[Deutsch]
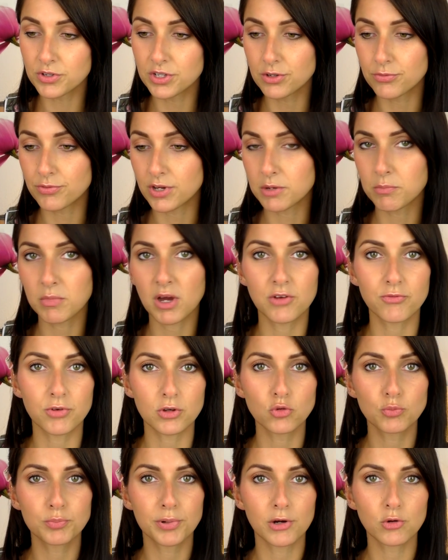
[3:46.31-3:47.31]
Die gefällt mir einfach
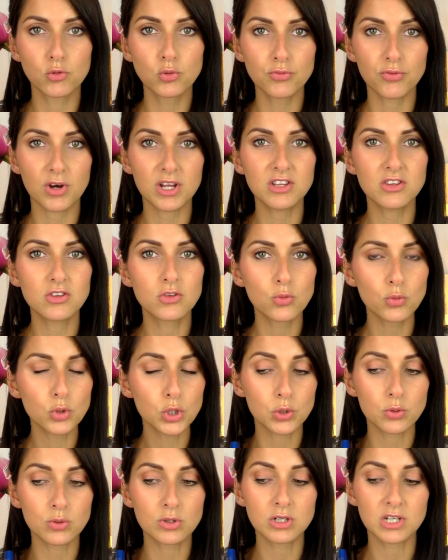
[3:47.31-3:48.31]
super gut, weil die so
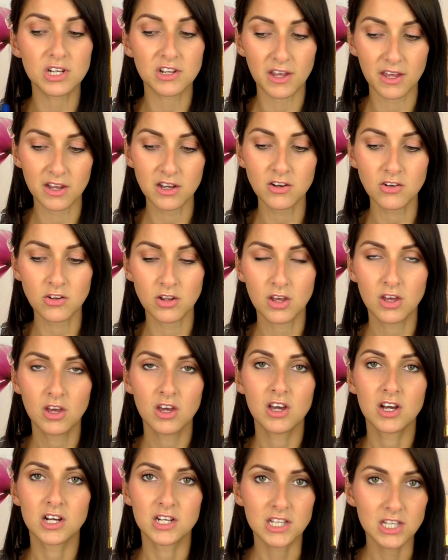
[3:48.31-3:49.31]
schön trennt,
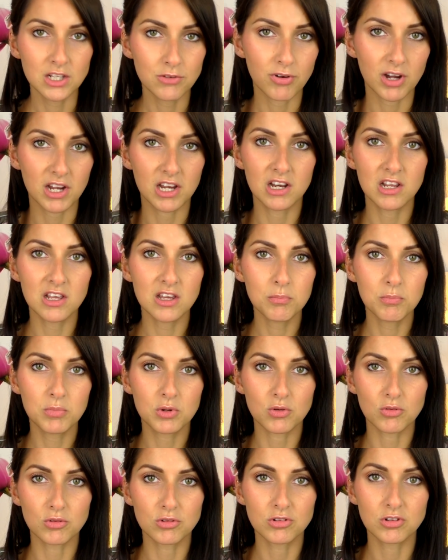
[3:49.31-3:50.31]
nicht
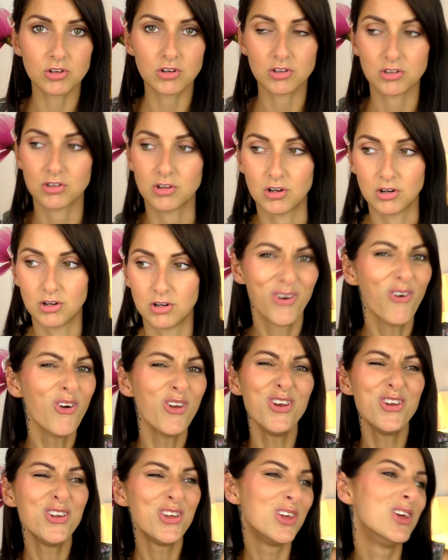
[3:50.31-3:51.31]
verklebt und ja,
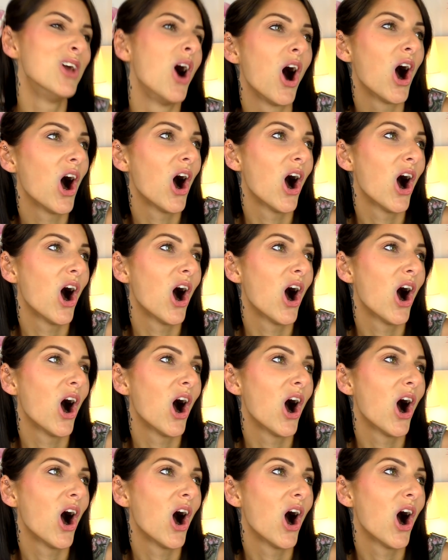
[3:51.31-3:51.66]
und ja.